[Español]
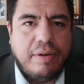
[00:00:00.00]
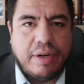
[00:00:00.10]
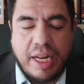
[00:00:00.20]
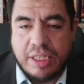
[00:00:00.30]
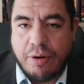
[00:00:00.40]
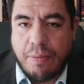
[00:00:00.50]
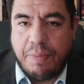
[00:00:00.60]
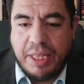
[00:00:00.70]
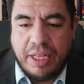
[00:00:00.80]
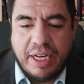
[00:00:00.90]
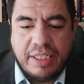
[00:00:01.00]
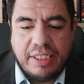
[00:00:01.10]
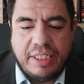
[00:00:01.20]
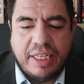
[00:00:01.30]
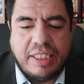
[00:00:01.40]
Redes como
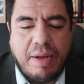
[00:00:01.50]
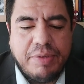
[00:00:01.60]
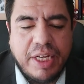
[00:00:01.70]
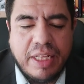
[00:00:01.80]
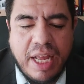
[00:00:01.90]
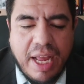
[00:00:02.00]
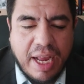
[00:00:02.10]
Pinterest y Snapchat